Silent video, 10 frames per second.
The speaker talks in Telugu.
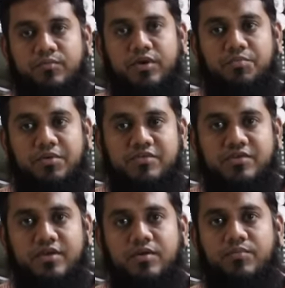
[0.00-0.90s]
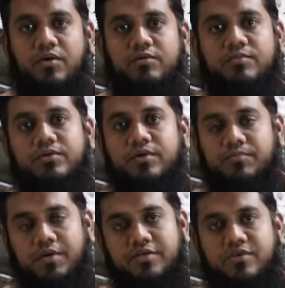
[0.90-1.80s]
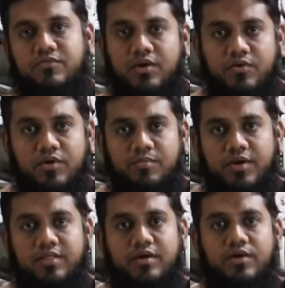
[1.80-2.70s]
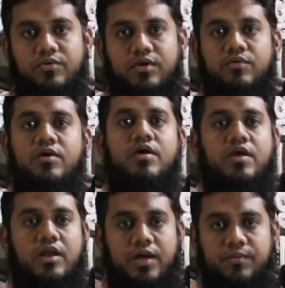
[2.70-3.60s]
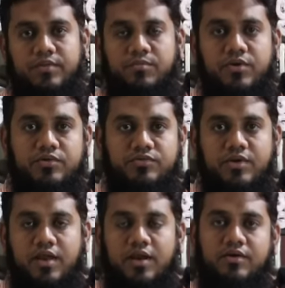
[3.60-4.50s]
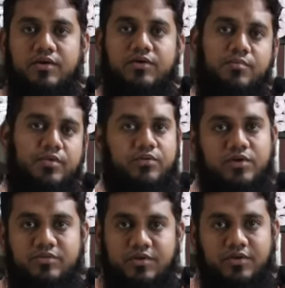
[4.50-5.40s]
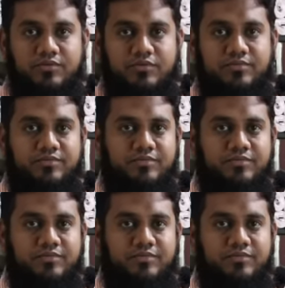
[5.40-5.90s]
మీకు పేస్టింగ్కి ప్రాబ్లం ఉంటే పేస్టింగ్ వాళ్ళు కూడా మన దగ్గర ఉన్నారు లేకపోతే మీరు చేయాలనుకుంటే మీరు కూడా చేయొచ్చు